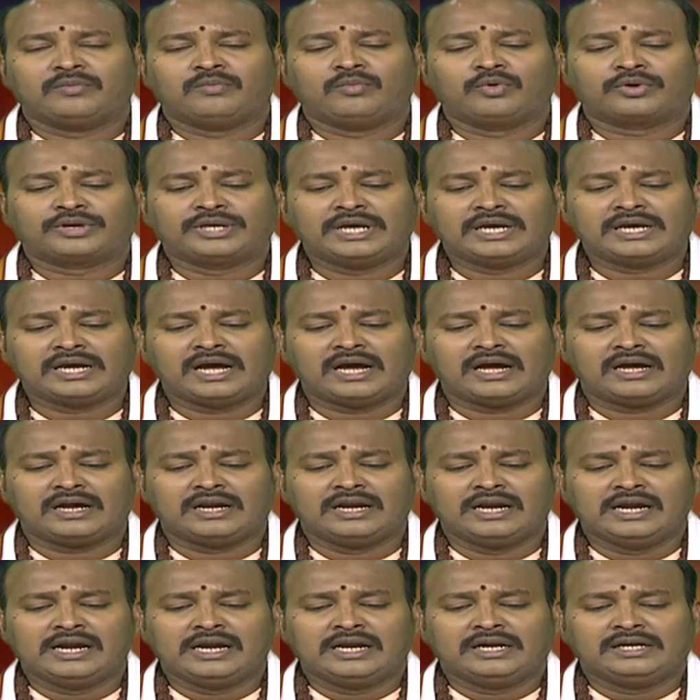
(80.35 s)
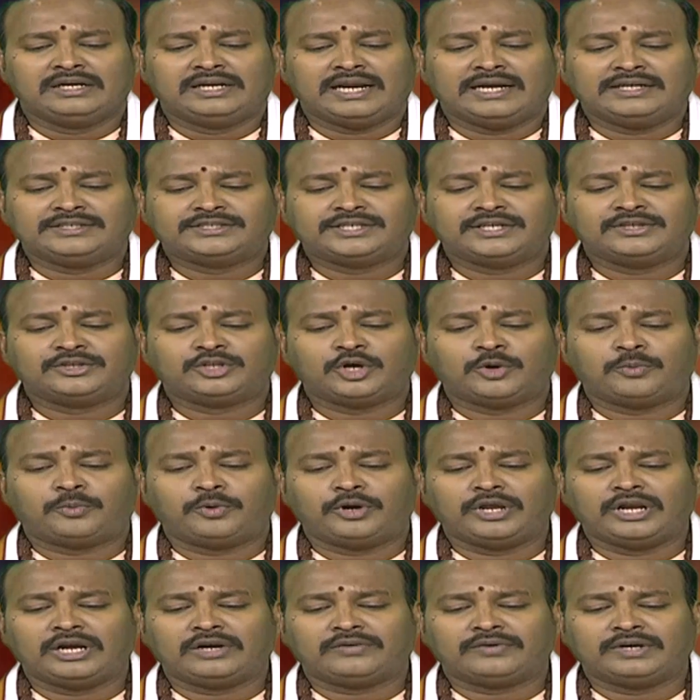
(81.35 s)
ముఖ్యంగా టెన్షన్తో
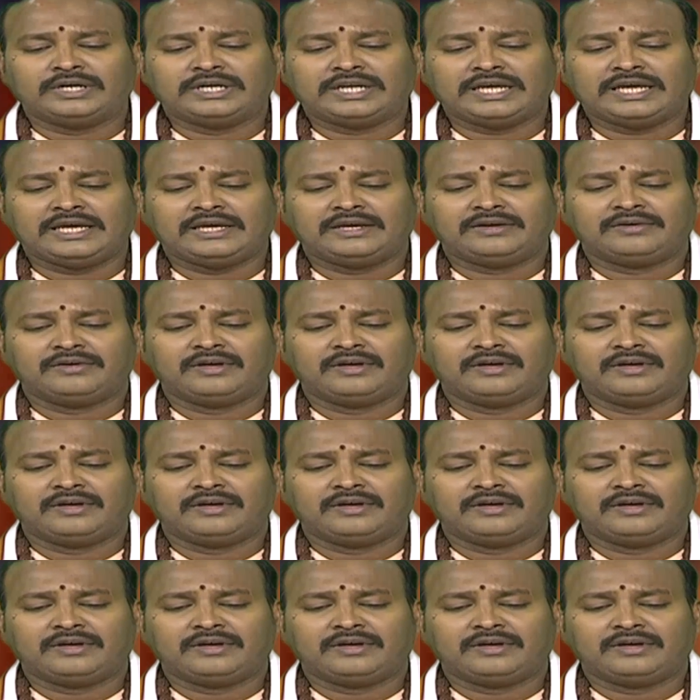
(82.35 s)
కూడినటువంటి